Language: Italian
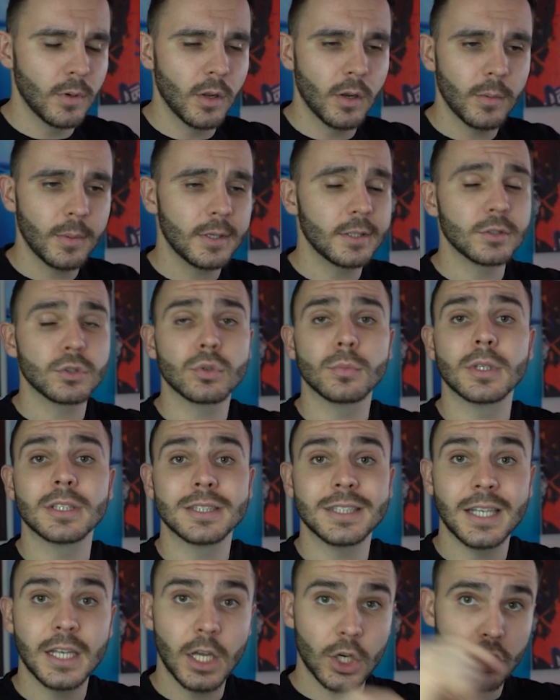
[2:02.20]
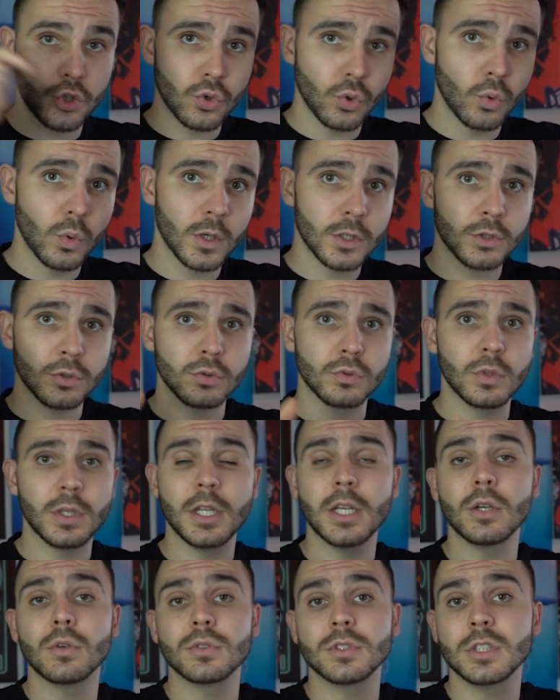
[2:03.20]
bla bla bla, insomma ti lascio qua sotto il
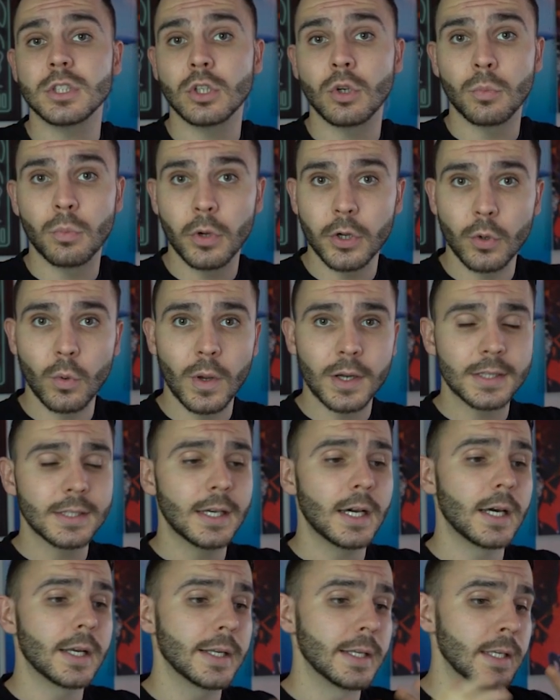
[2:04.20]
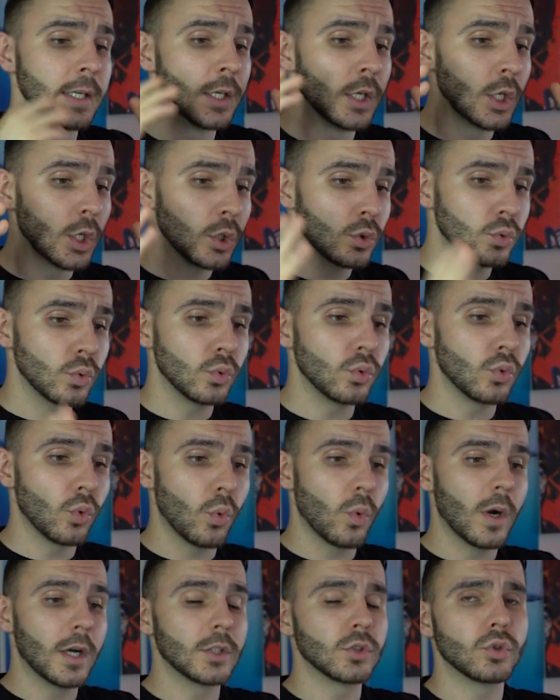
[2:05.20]
link così te lo puoi guardare tutto
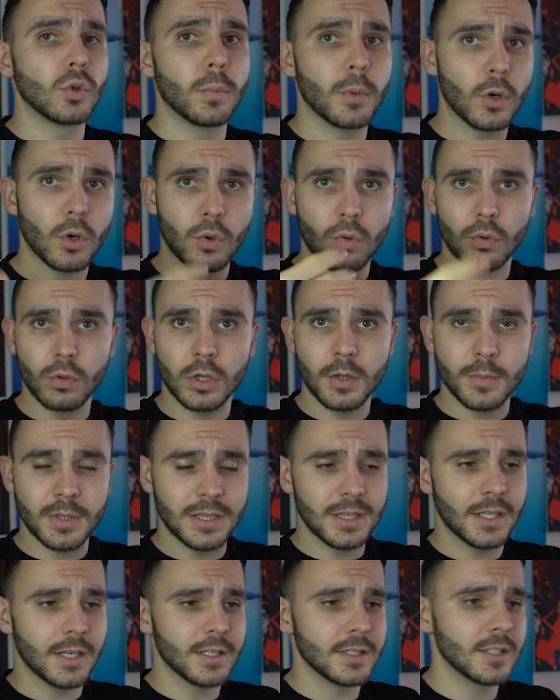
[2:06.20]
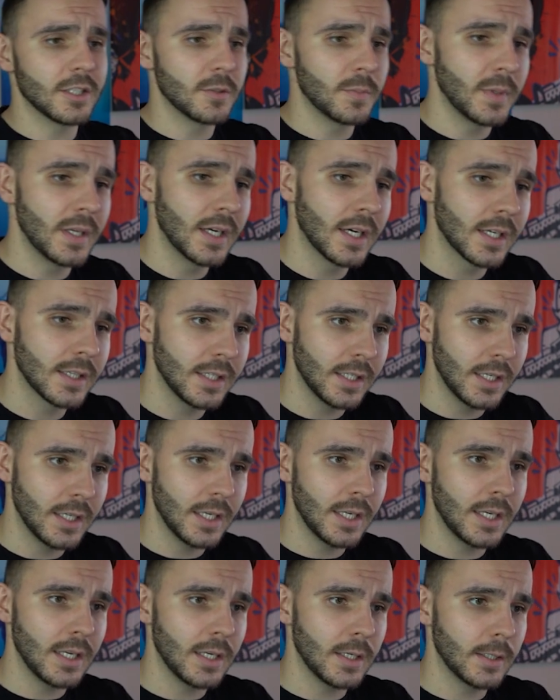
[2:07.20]
quanto, però quello che mi interessa è spiegarti
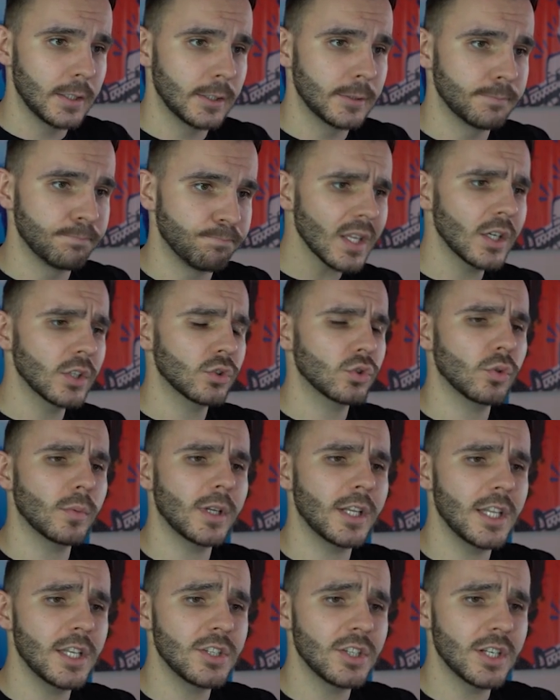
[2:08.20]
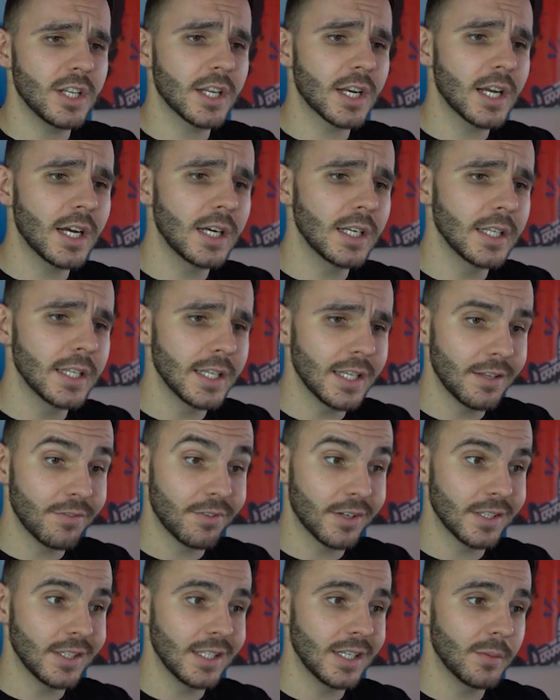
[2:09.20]
nel, insomma, nel generale e
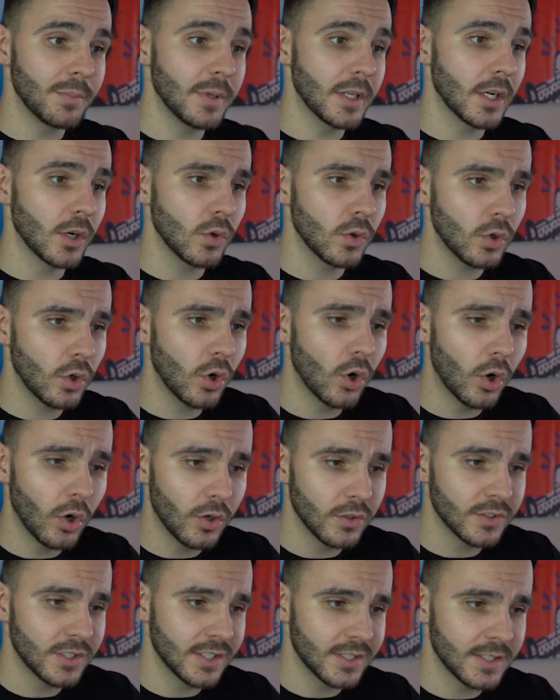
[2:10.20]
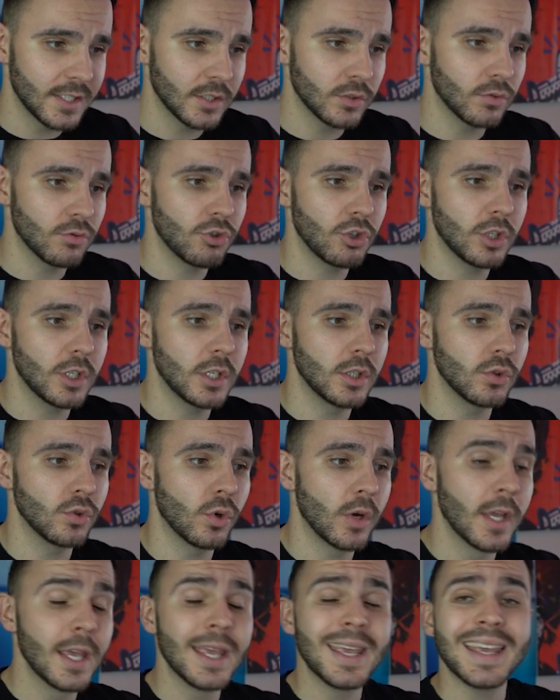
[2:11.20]
farti capire cosa sta
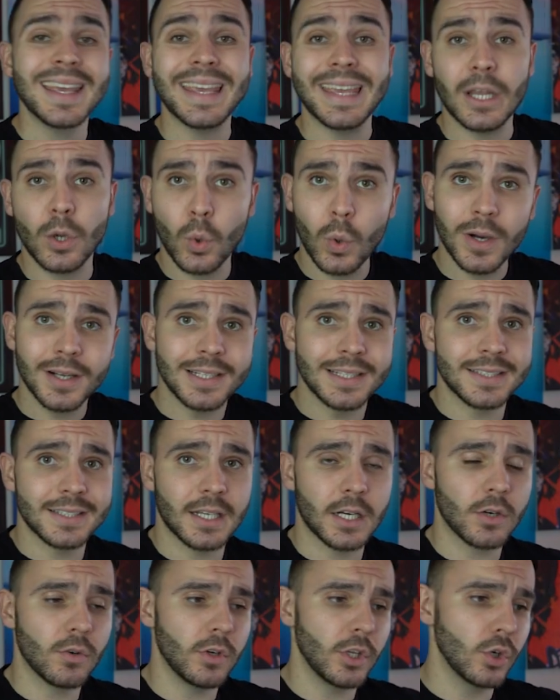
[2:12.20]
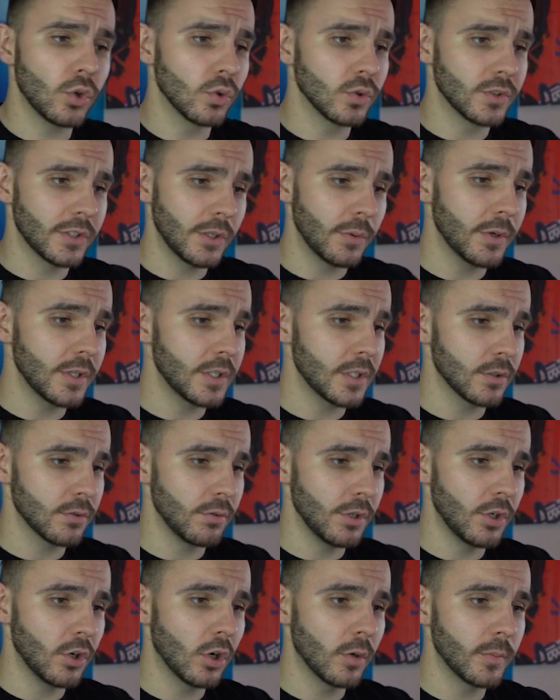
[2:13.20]
succedendo e quali saranno le conseguenze
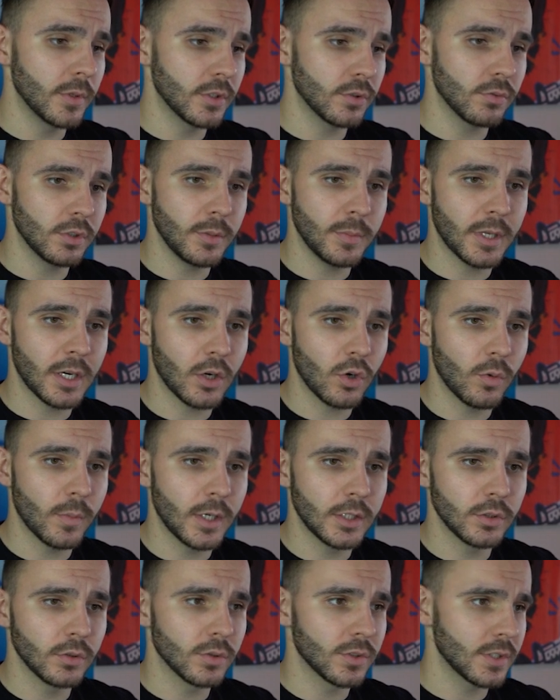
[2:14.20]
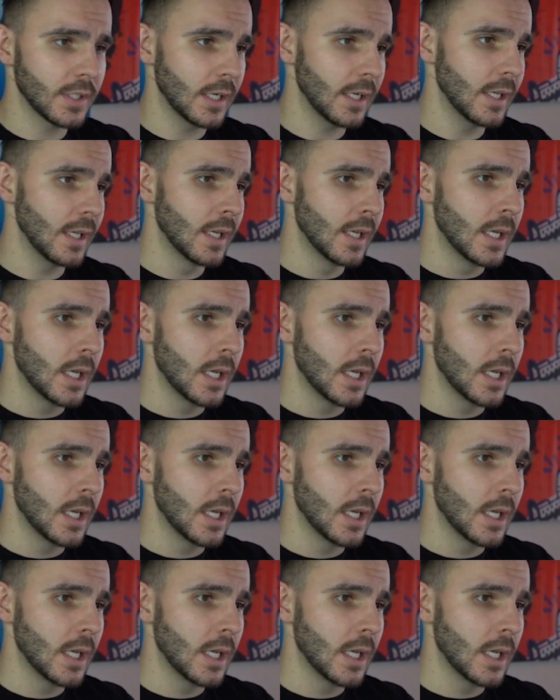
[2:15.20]
sull'e-commerce, quindi mi raccomando stai